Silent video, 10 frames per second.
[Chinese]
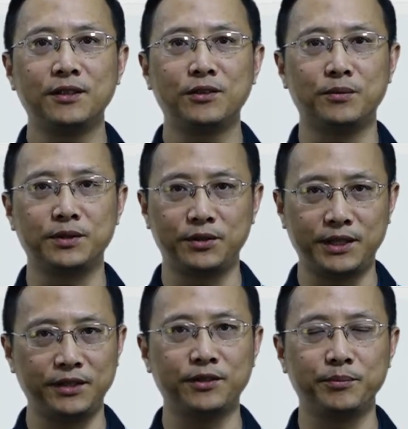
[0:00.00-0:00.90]
我们都可
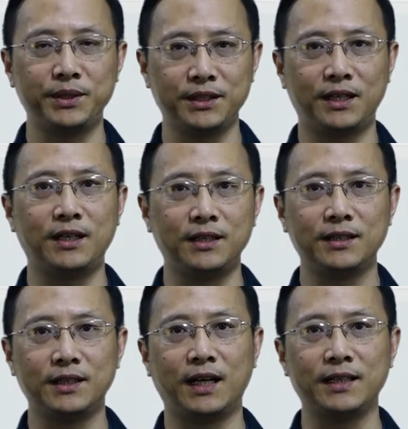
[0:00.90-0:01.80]
以用 p 二
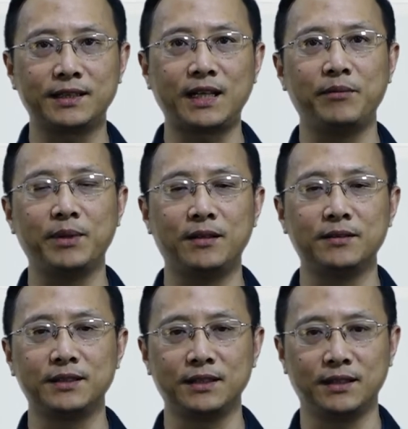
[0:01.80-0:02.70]
来代表
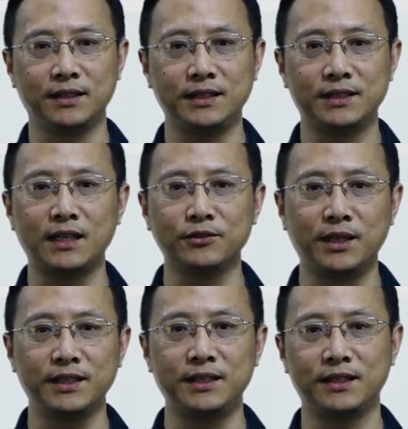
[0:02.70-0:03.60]
这个一长
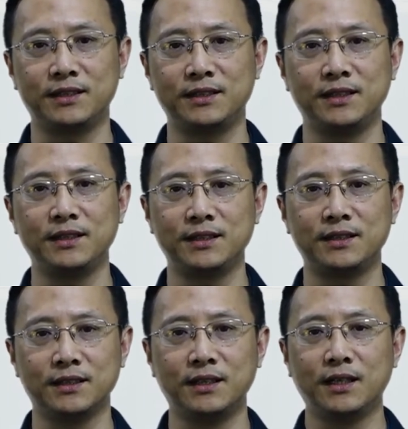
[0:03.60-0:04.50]
串一点四一四